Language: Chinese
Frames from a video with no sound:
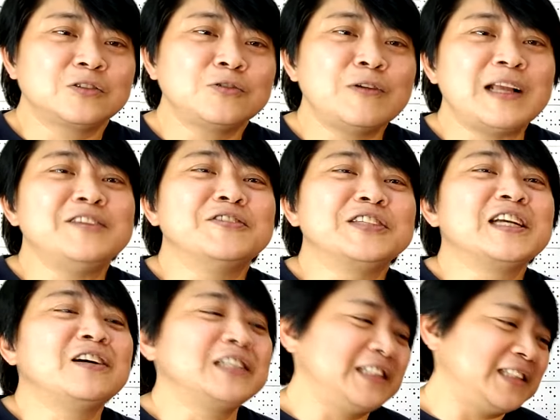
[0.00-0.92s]
突然有
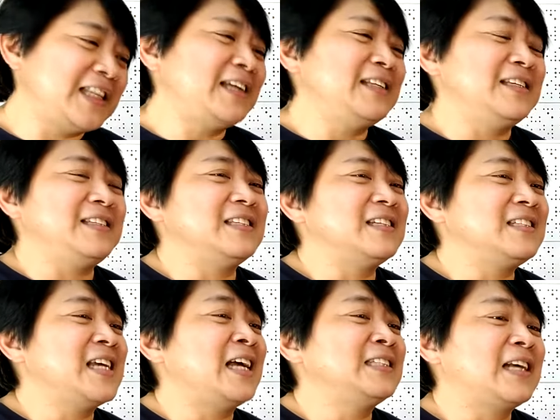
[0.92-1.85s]
孝心，带着你的
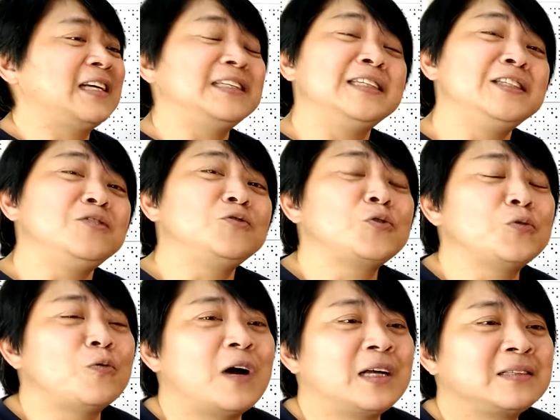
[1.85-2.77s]
家长一起
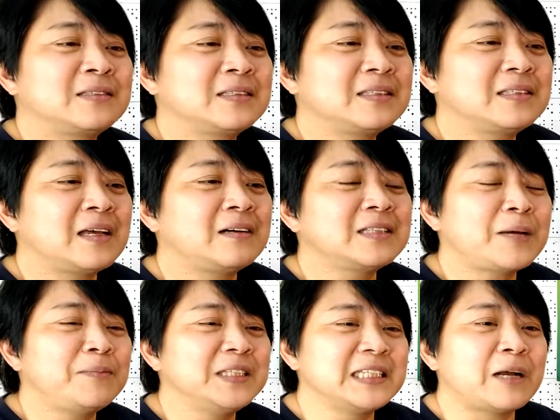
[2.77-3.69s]
去玩，然后
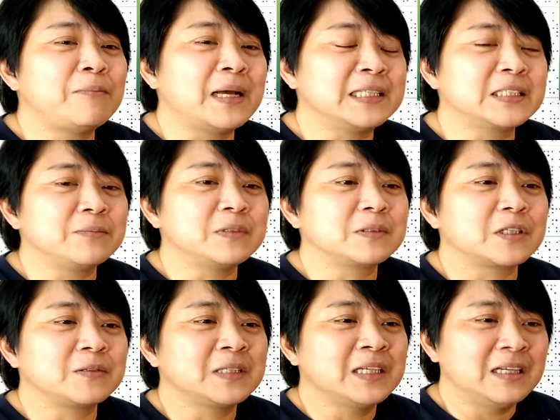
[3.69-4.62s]
他们想买什么，
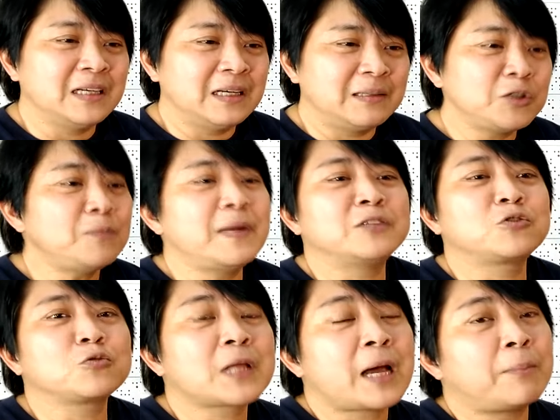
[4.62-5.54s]
就满
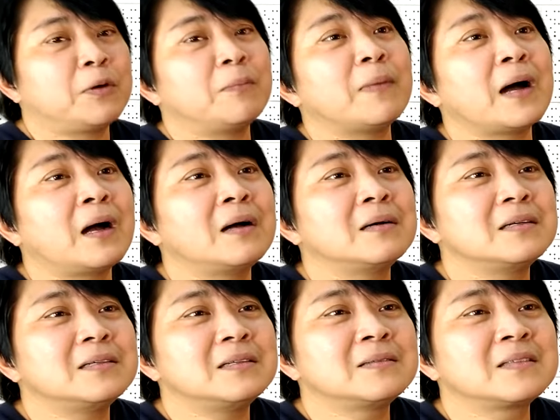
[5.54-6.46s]
足他们吧。
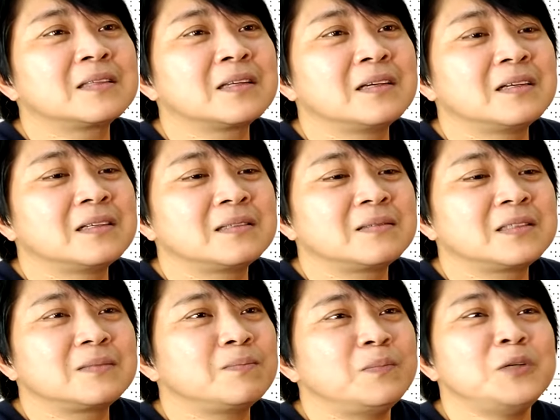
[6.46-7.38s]
嗯，
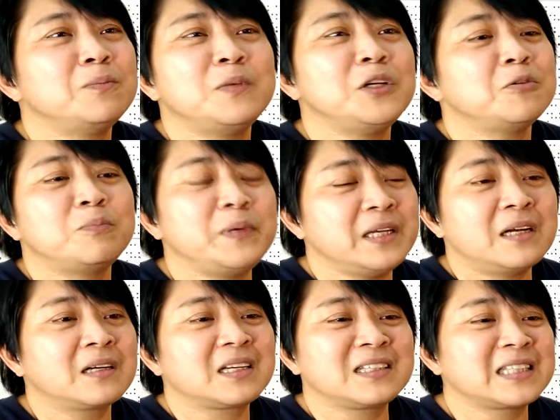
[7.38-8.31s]
没没有必
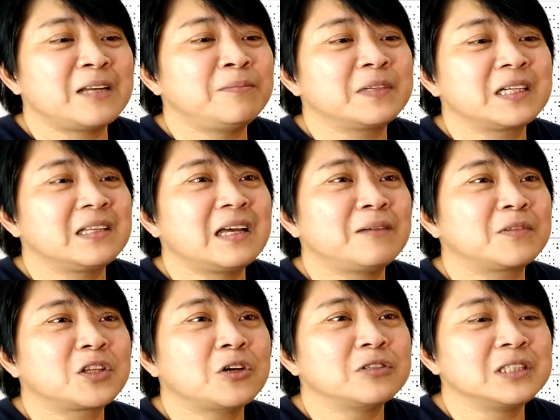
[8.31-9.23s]
要跟他们跟他
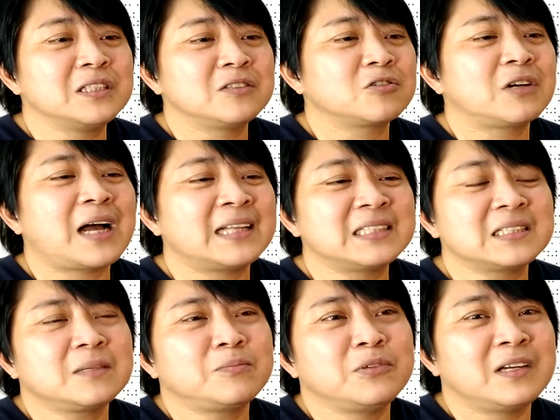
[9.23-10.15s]
们斗气，说啊
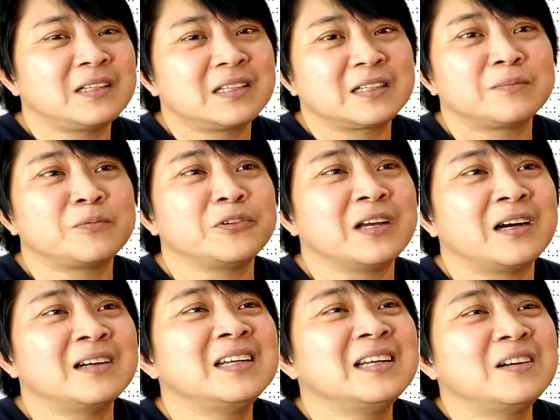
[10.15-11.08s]
这个不要那个不
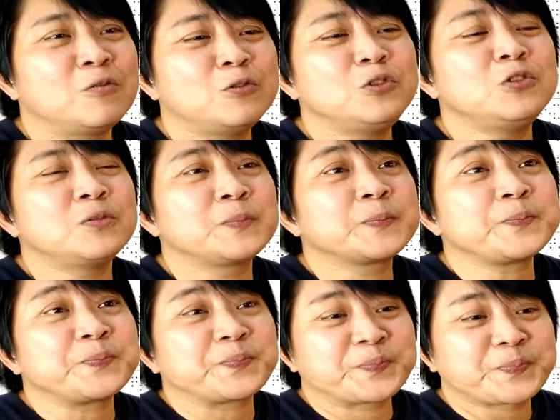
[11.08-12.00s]
要。他们说
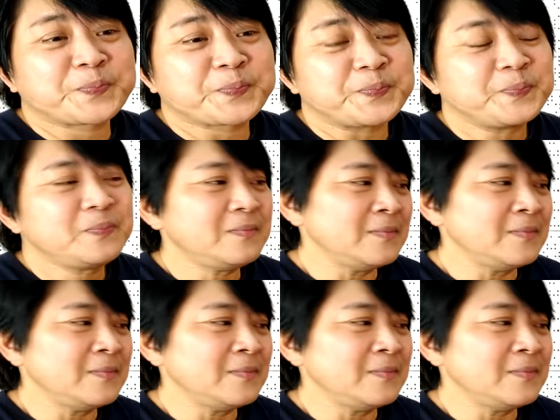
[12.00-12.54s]
大概买什么？